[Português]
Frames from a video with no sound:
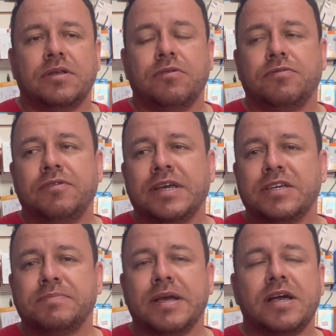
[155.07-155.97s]
Não fique
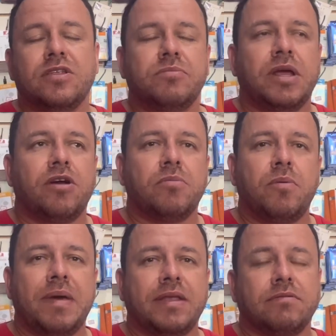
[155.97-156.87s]
esperando o melhor
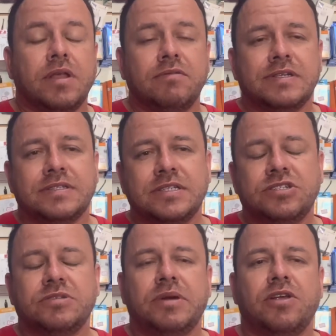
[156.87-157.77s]
momento. Não
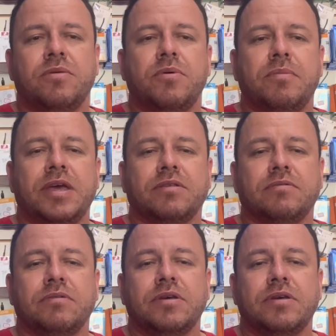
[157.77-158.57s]
existe melhor momento.